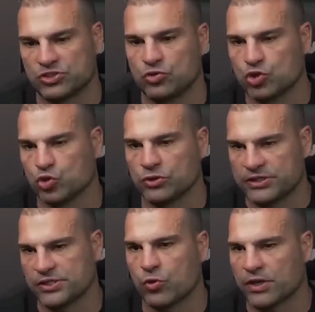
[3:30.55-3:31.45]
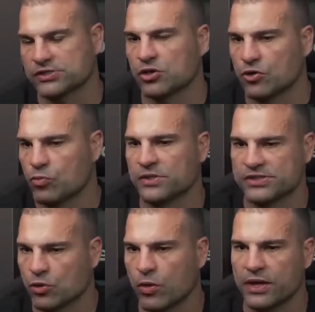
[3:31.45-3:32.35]
do chute de sequência, alguma
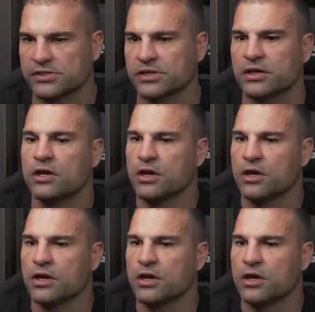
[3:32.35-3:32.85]
sequência,